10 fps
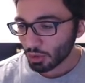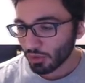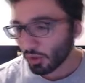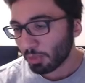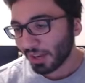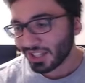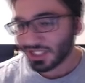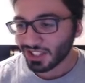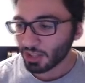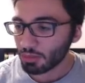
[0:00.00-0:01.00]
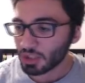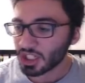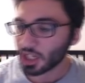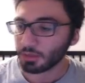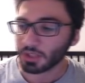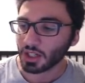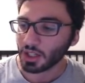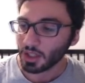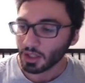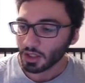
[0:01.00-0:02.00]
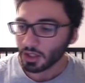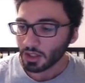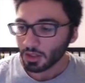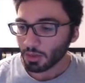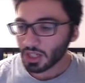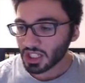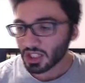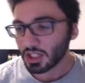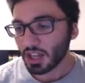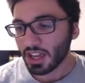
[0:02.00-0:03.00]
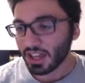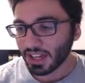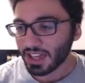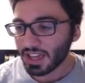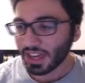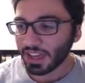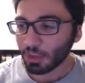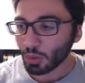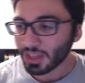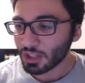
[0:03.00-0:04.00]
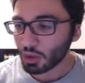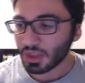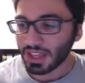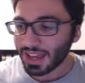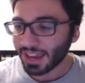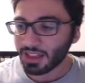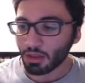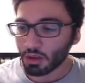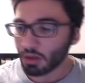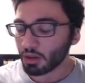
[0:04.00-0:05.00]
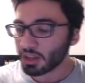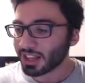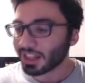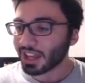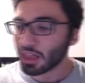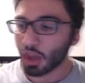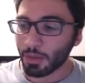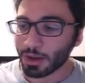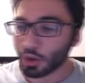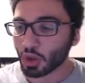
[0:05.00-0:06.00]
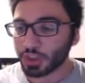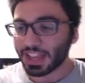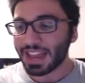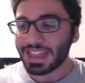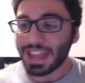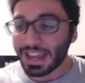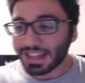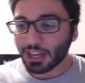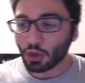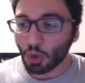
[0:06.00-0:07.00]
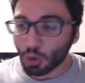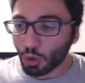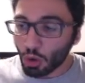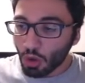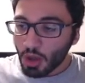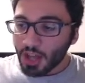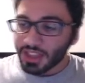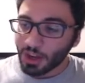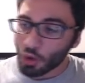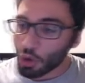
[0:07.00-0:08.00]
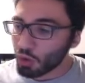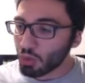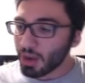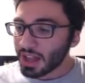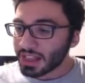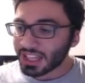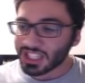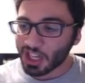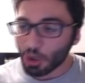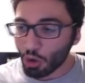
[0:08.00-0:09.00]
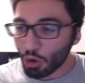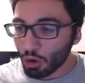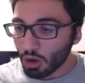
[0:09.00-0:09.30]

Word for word: vas au paradis, t'as une mutie comme ça. Wesh, y'a y a, y a, y a tout à jeter, y'a rien de, y a rien de normal dedans. T'as Ney, t'as Guldo, t'as Gokua, t'as Jaco,